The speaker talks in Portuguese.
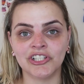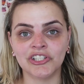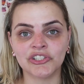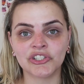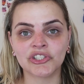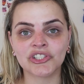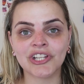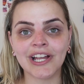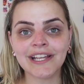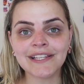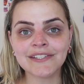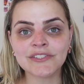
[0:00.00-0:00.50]

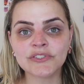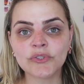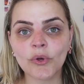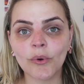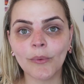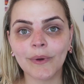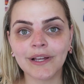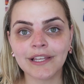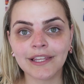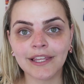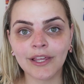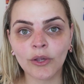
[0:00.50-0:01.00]
gente. Já
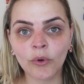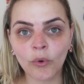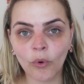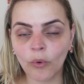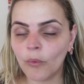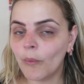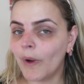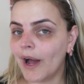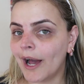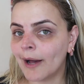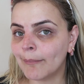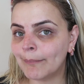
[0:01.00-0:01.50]
estou aqui
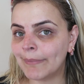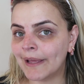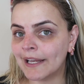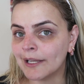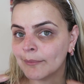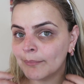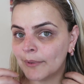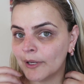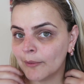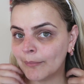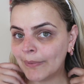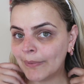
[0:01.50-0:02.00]
com a
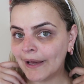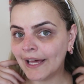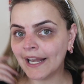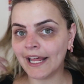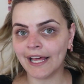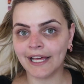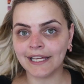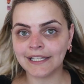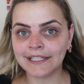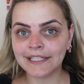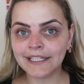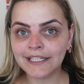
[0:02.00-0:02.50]
pele
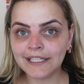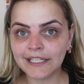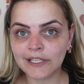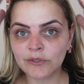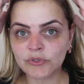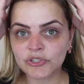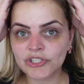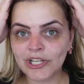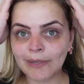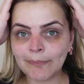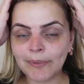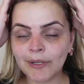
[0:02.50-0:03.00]
preparada.
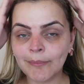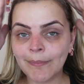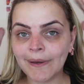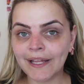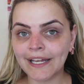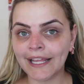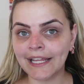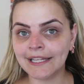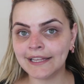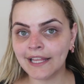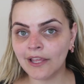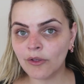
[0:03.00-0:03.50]
Eu já
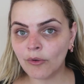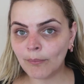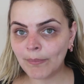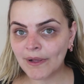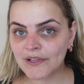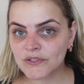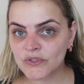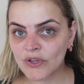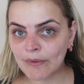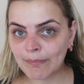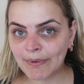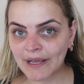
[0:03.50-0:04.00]
preparei, tem o
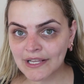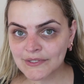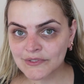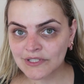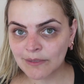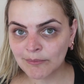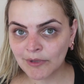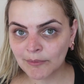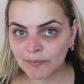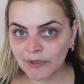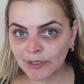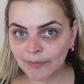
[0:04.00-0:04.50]
passo a passo
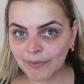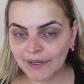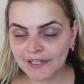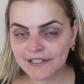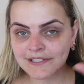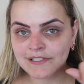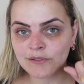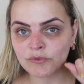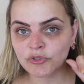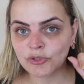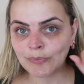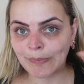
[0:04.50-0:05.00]
da minha
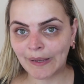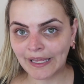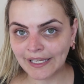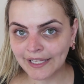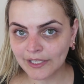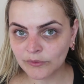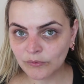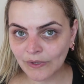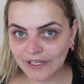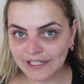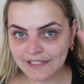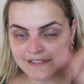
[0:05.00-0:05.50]
preparação de pele
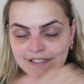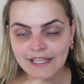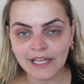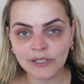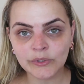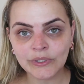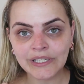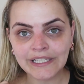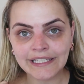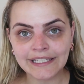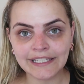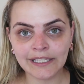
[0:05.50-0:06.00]

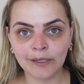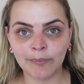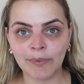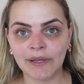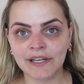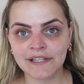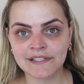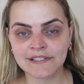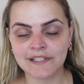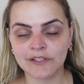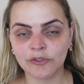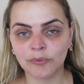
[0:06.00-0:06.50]
atualizado aqui,
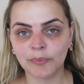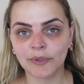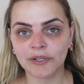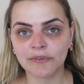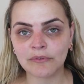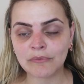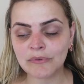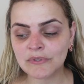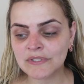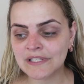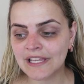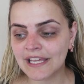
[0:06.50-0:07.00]
aparecendo para
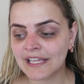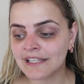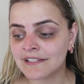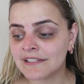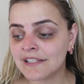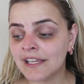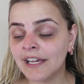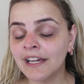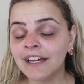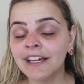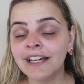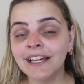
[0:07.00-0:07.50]
vocês.
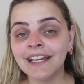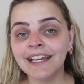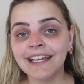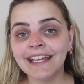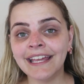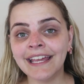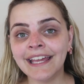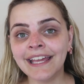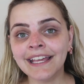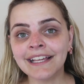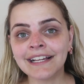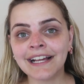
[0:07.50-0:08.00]

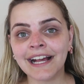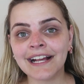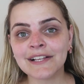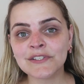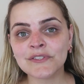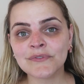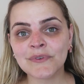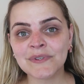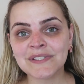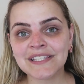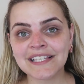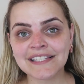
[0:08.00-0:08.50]
E
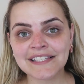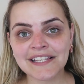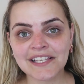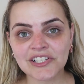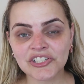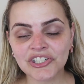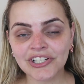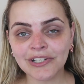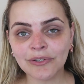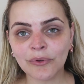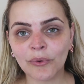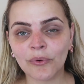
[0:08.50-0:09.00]
caso você
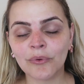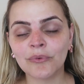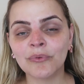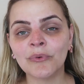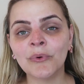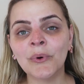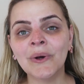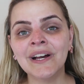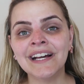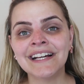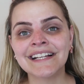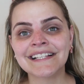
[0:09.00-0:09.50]
seja
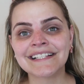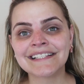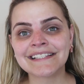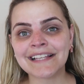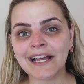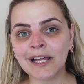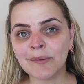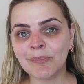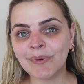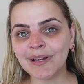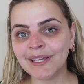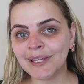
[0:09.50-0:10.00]
novo,
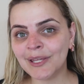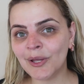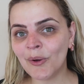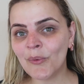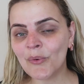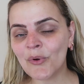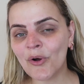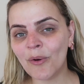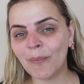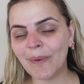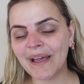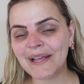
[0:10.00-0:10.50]
Saiba que
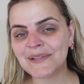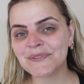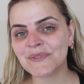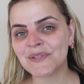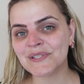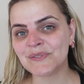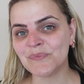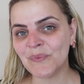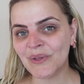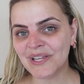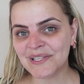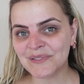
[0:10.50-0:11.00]
eu começo
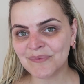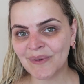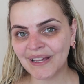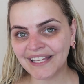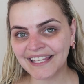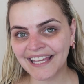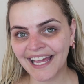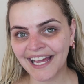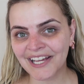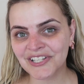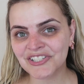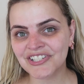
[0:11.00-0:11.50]
as minhas
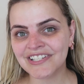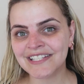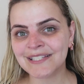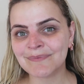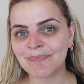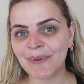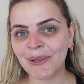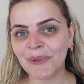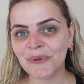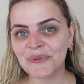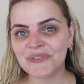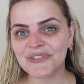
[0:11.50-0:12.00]
maquiagens
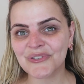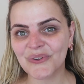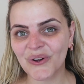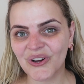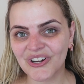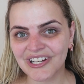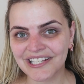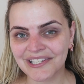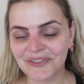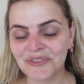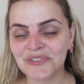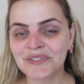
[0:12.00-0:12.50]
pelos
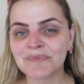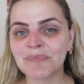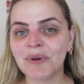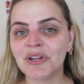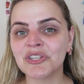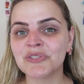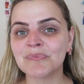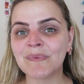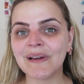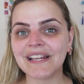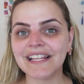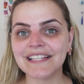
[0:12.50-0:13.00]
olhos.
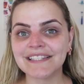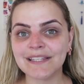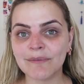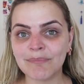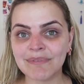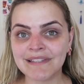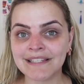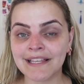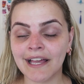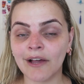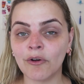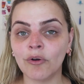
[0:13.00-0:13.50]
Pode parecer
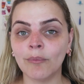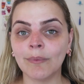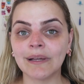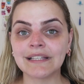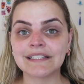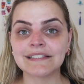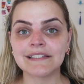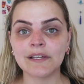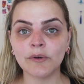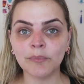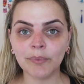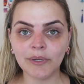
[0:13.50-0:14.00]
bizarro,
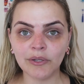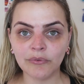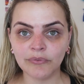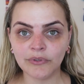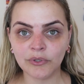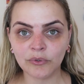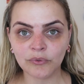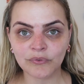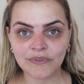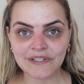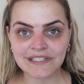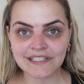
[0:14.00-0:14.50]
mas eu
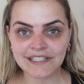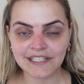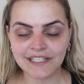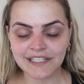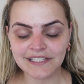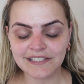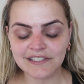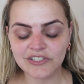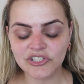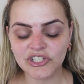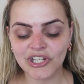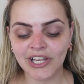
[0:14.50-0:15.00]
prefiro fazer
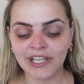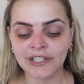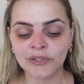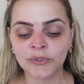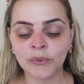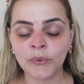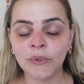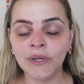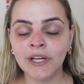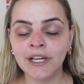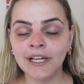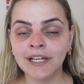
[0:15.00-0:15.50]
desse
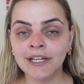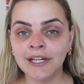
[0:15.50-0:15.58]
jeito,